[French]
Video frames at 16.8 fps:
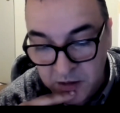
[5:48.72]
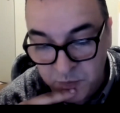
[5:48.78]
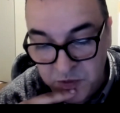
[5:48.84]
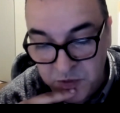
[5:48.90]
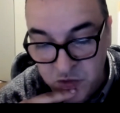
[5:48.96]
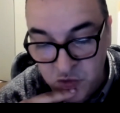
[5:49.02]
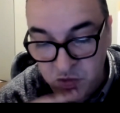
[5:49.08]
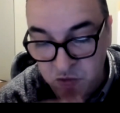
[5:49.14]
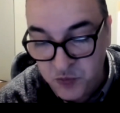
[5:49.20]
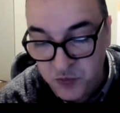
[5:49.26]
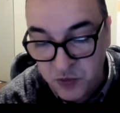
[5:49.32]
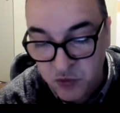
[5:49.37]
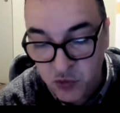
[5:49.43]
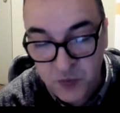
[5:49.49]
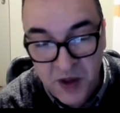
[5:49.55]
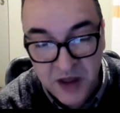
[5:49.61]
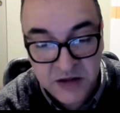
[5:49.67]
puis je suis,
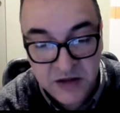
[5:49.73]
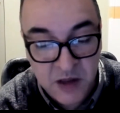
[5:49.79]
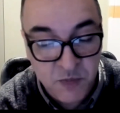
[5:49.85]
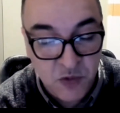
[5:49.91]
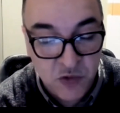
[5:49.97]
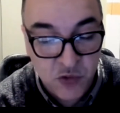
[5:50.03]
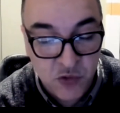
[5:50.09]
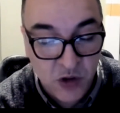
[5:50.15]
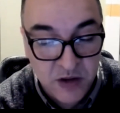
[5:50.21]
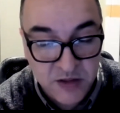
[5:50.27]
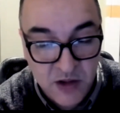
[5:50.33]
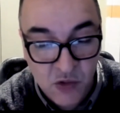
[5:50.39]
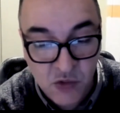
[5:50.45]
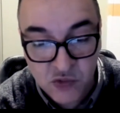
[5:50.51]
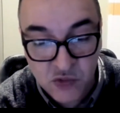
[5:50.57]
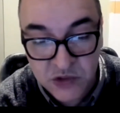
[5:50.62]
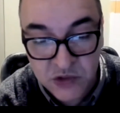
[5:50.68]
je parti, puis je suis resté
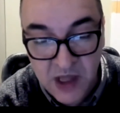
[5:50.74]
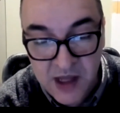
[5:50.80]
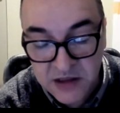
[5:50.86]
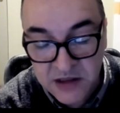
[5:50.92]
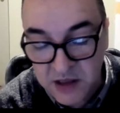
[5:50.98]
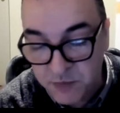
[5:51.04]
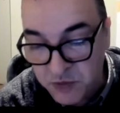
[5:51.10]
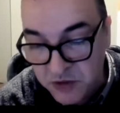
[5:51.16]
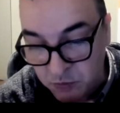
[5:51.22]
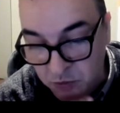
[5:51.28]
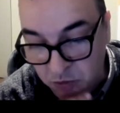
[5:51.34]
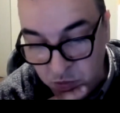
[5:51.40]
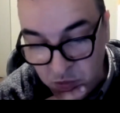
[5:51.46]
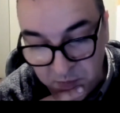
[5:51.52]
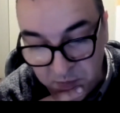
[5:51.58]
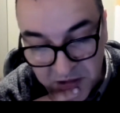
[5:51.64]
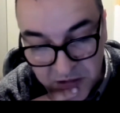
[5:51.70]
en contact, et puis je me
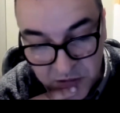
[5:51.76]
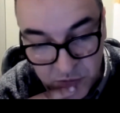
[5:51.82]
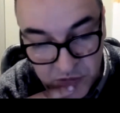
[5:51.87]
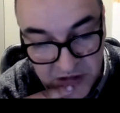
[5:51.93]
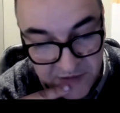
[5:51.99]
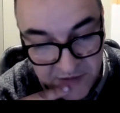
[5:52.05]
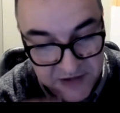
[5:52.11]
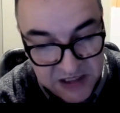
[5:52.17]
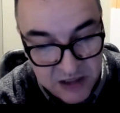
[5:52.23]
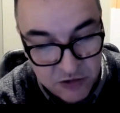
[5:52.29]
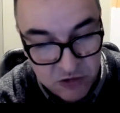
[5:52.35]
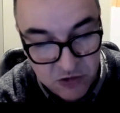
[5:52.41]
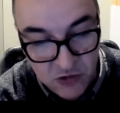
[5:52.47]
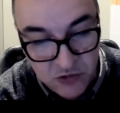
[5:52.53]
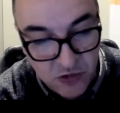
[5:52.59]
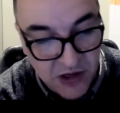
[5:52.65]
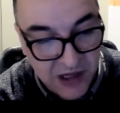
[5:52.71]
suis aperçu qu'il y avait des
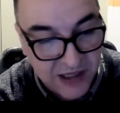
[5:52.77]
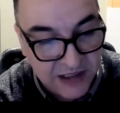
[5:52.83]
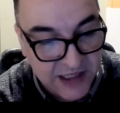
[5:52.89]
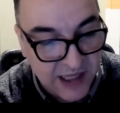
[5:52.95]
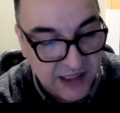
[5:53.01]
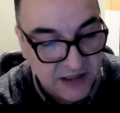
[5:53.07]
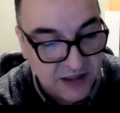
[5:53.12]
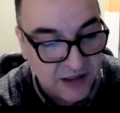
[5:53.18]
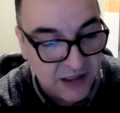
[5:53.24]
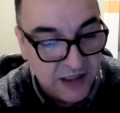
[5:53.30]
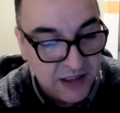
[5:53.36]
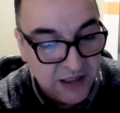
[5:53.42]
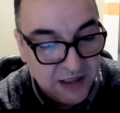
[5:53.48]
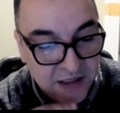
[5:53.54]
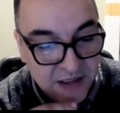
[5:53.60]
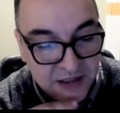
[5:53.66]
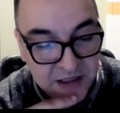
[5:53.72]
gens dans la rédac
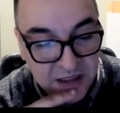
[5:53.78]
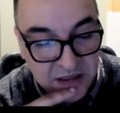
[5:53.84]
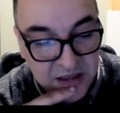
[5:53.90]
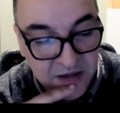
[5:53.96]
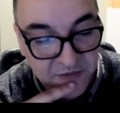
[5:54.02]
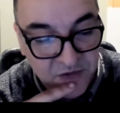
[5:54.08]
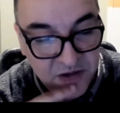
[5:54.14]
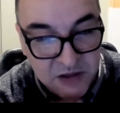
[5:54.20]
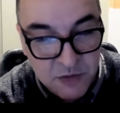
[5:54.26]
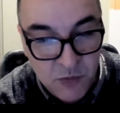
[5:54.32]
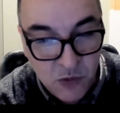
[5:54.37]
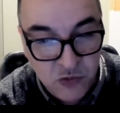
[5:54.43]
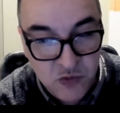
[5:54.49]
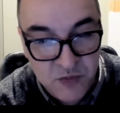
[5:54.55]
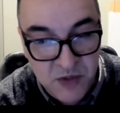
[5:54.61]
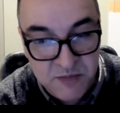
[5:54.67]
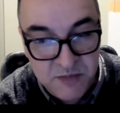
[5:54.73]
qui était effectivement
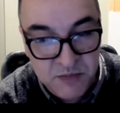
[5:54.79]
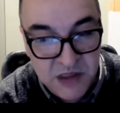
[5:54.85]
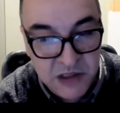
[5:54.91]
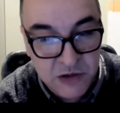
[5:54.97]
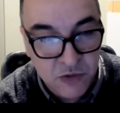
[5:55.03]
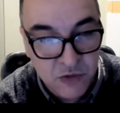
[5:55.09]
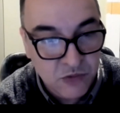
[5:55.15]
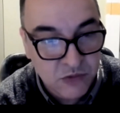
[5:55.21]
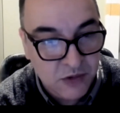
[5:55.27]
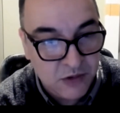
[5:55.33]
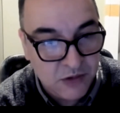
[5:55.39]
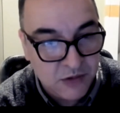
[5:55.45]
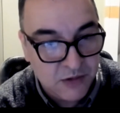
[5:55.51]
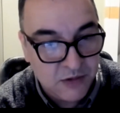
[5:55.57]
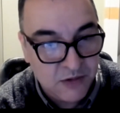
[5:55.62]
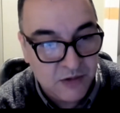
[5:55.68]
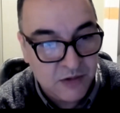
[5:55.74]
du même milieu
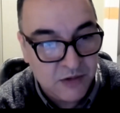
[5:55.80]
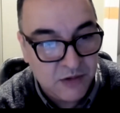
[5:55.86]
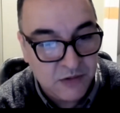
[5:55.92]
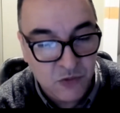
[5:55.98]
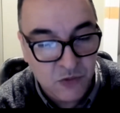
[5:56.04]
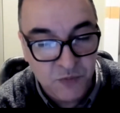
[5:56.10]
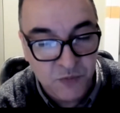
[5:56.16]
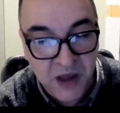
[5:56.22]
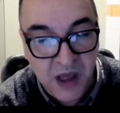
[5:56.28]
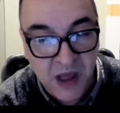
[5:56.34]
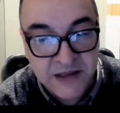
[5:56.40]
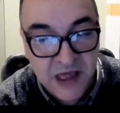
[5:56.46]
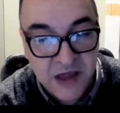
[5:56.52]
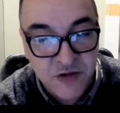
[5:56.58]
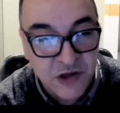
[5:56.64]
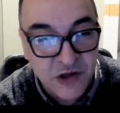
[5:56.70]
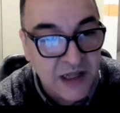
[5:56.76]
euh, du
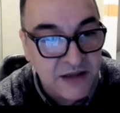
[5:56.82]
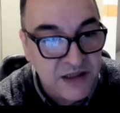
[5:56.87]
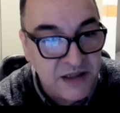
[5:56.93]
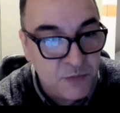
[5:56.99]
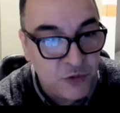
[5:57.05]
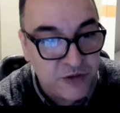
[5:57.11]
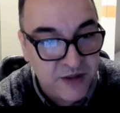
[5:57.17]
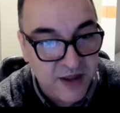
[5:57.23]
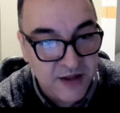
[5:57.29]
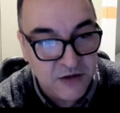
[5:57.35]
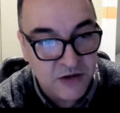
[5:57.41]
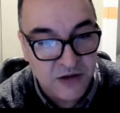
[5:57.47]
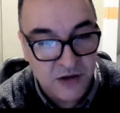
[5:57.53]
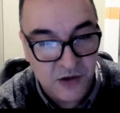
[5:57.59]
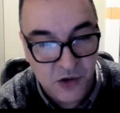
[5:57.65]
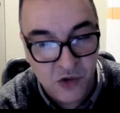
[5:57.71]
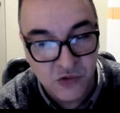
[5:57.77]
piratage et de la démocène,
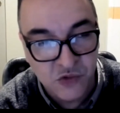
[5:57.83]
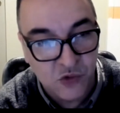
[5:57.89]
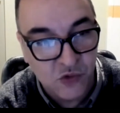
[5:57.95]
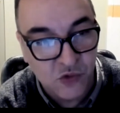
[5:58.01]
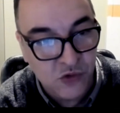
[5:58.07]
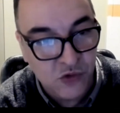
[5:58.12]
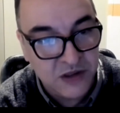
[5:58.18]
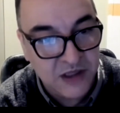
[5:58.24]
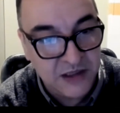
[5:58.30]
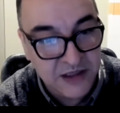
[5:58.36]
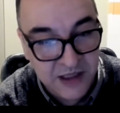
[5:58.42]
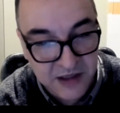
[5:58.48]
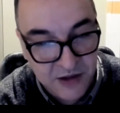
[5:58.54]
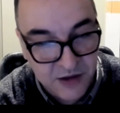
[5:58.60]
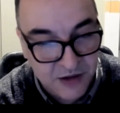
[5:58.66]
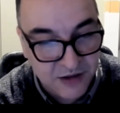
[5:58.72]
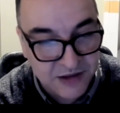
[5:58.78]
hein, en gros, qui
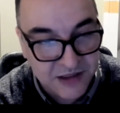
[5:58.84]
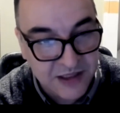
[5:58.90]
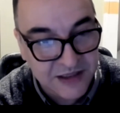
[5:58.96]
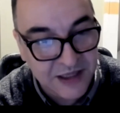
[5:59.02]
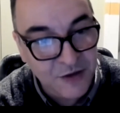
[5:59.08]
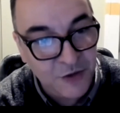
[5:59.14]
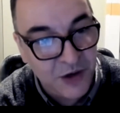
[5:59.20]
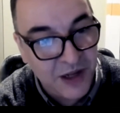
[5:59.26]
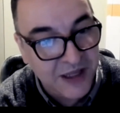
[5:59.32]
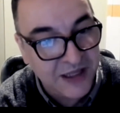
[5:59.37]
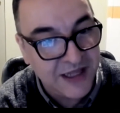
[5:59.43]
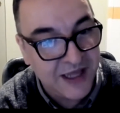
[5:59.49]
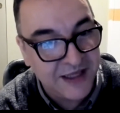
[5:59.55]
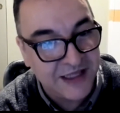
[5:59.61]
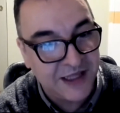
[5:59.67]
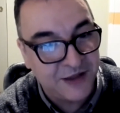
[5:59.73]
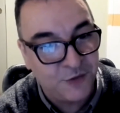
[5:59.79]
était, euh, qui était dans la
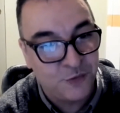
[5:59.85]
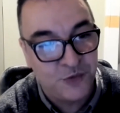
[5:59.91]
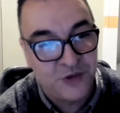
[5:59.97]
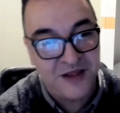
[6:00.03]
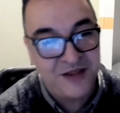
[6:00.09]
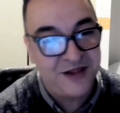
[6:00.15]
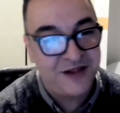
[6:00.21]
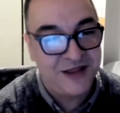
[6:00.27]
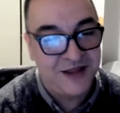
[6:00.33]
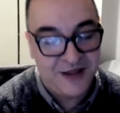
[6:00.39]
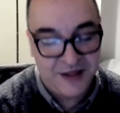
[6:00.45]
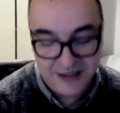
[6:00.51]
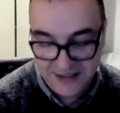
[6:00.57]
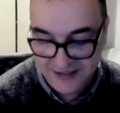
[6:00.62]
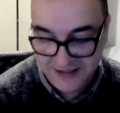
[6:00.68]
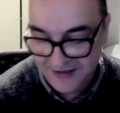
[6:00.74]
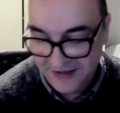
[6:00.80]
rédac. donc ça, c'était,
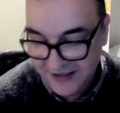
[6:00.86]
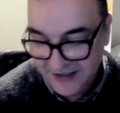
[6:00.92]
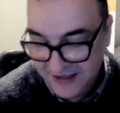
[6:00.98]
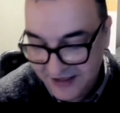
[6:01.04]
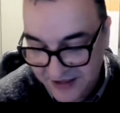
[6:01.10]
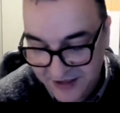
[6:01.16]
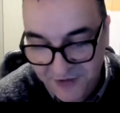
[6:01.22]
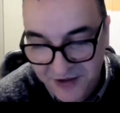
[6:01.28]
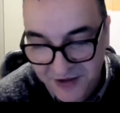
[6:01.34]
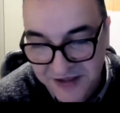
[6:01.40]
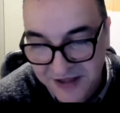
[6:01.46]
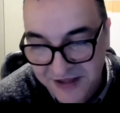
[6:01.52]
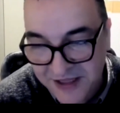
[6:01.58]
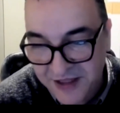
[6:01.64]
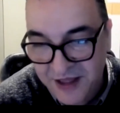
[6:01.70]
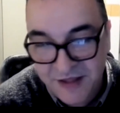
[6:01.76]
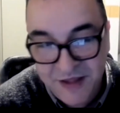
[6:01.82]
euh, c'est vrai que
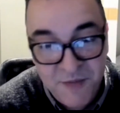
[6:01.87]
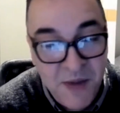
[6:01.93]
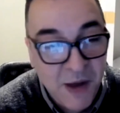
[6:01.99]
c'était assez